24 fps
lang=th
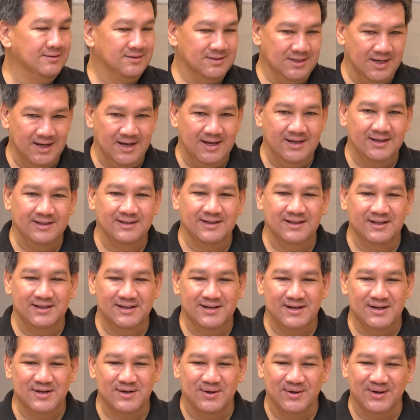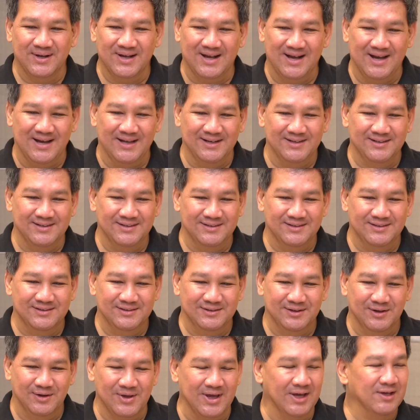ใช่ในเรื่องของการ
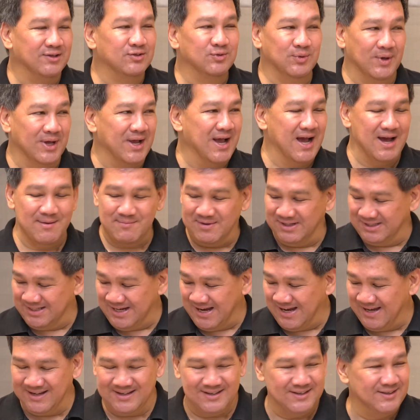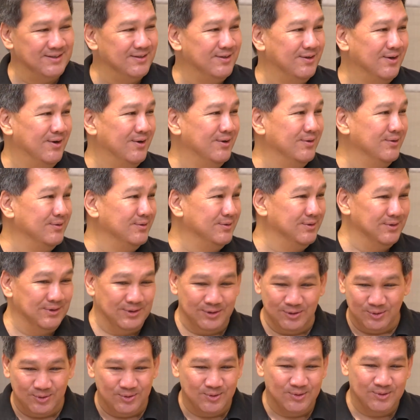โอเค สวยงามมาใช่
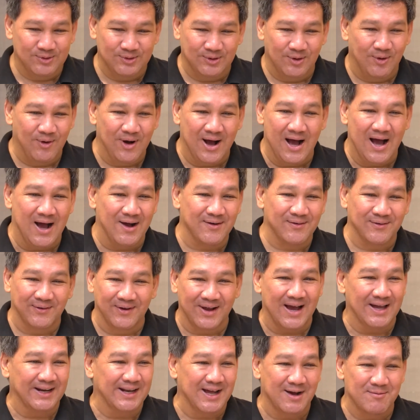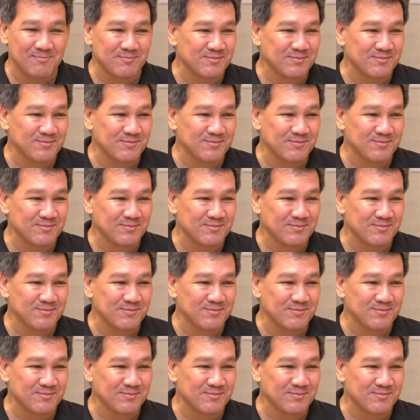รู้โน้ตฮาวของการท